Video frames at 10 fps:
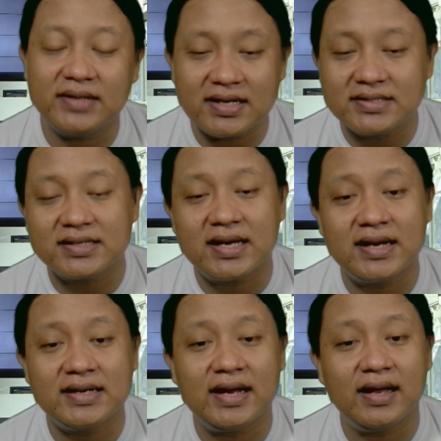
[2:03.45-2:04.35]
Dan
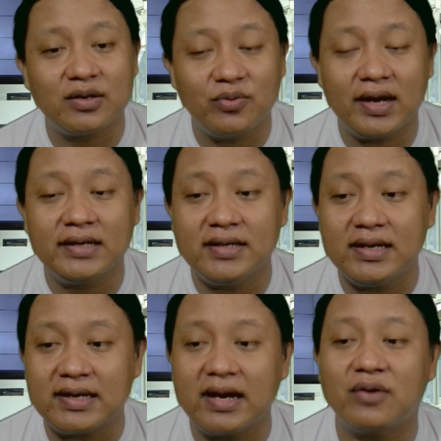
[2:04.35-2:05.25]
sekarang
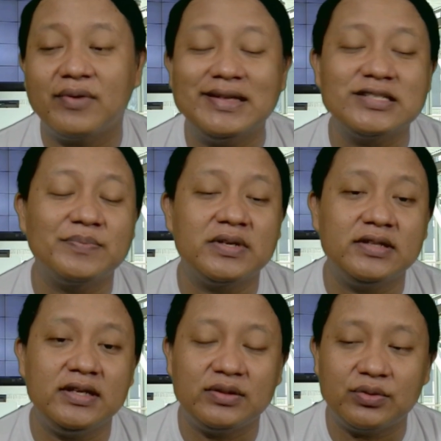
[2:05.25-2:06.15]
kelakuannya kelakuannya
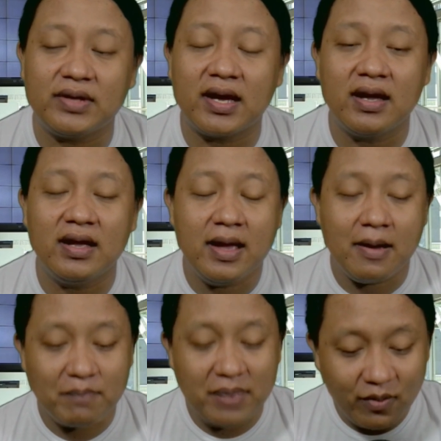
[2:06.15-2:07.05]
seperti itu ya.
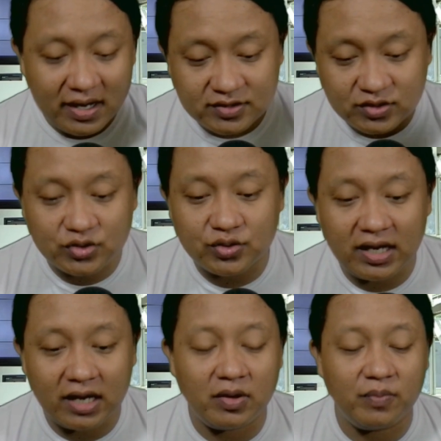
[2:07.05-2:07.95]
Bawaslu
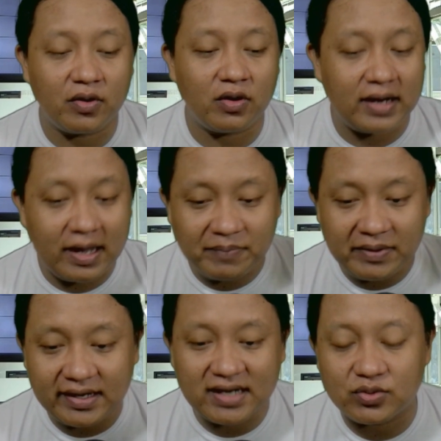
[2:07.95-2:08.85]
sudah bobrok,
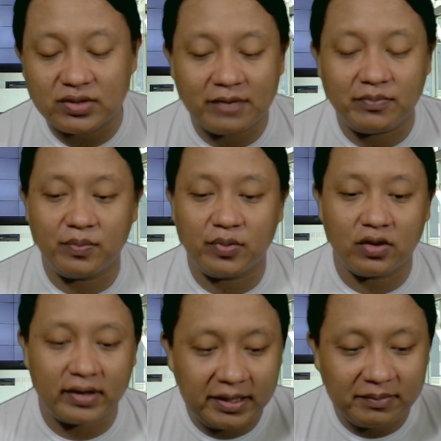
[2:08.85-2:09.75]
KPK sudah
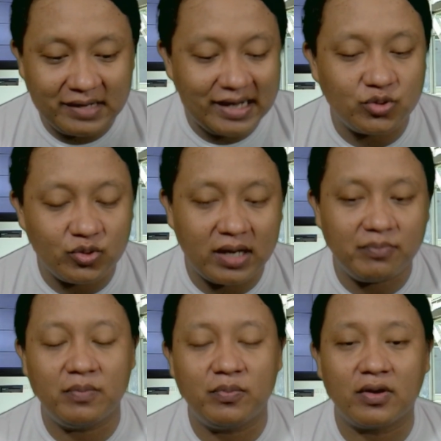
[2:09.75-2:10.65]
bobrok, MK sudah
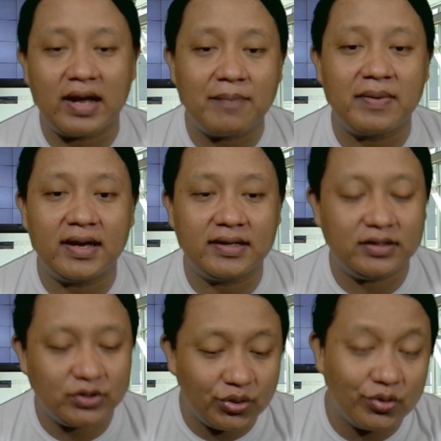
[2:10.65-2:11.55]
bobrok, apalagi
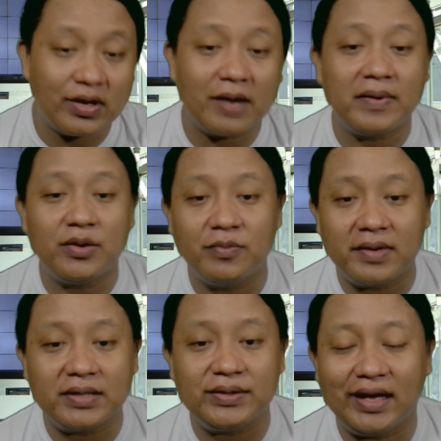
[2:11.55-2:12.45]
tunggu KPU
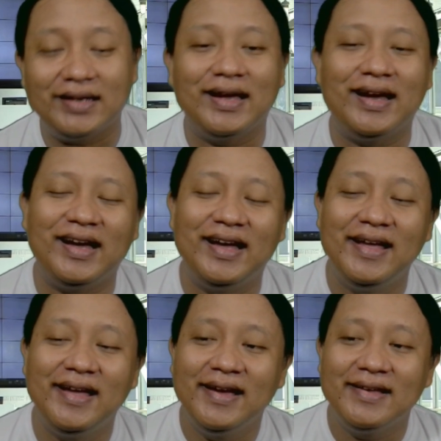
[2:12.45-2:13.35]
begitu kan ya.
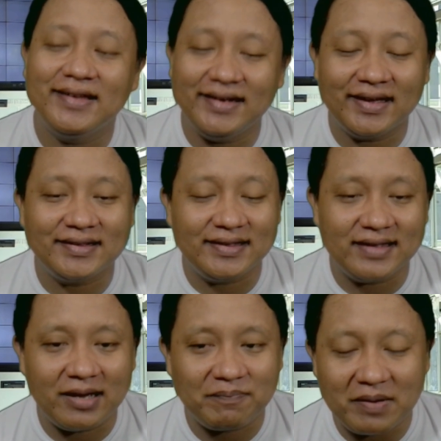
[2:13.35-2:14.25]
Jadi
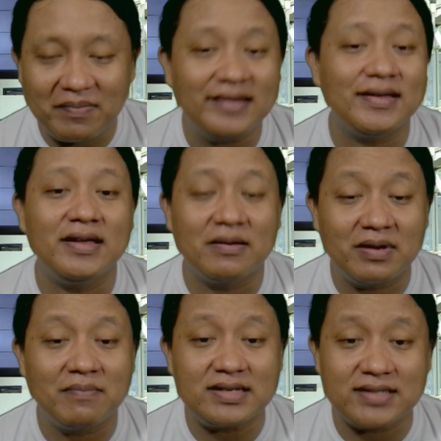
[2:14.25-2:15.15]
artinya apa? Banyak yang
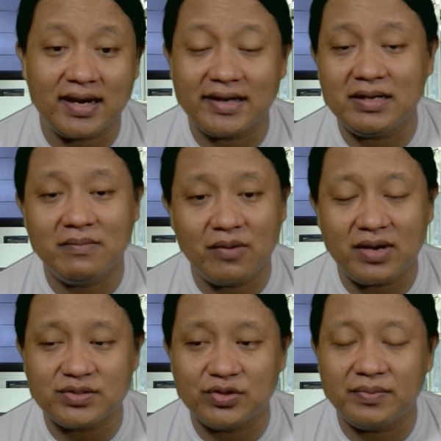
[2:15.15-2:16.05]
bermasalah ini
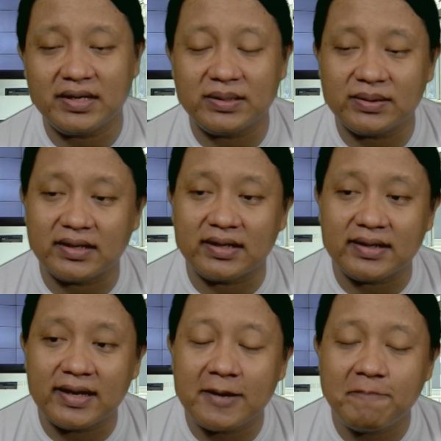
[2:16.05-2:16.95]
Bawaslu begitu kan
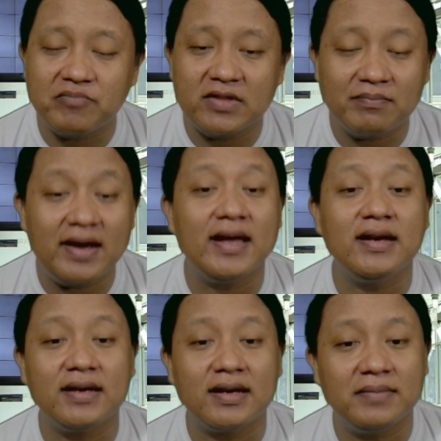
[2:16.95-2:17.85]
ya.
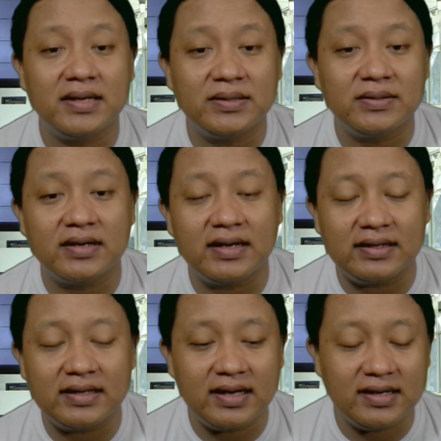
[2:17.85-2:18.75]
Bayangkan begitu kan
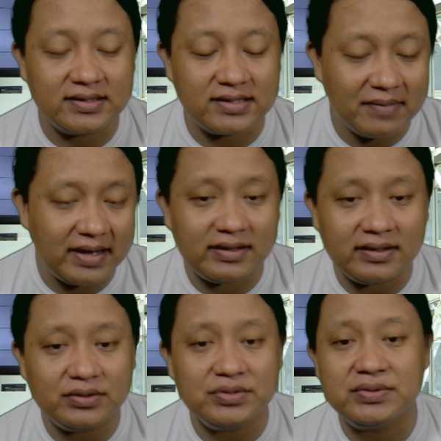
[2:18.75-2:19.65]
ya. Kemarin
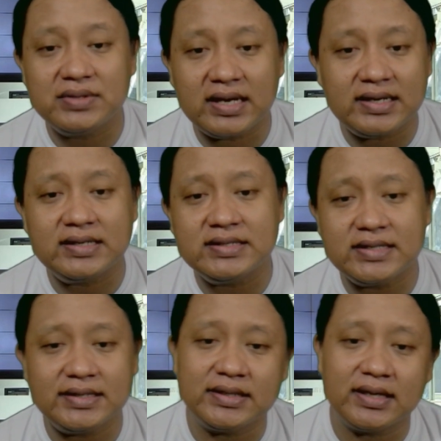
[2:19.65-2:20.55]
itu sudah ada
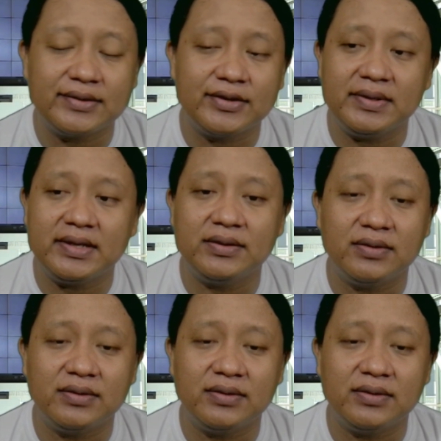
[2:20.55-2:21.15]
kejadian kok begitu.